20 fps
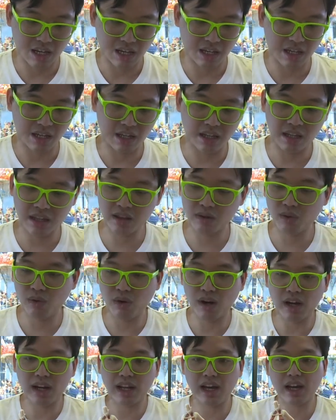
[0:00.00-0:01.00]
อันนี้ตัว
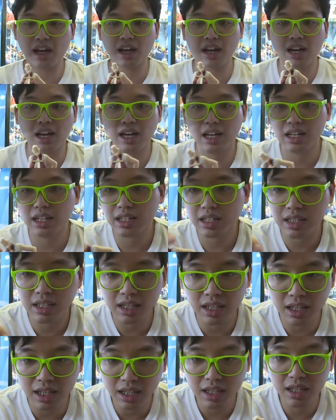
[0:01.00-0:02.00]
นะฮะ
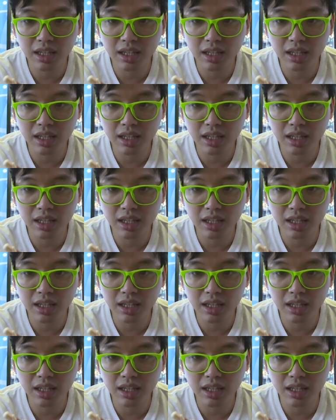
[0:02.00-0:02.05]
นี่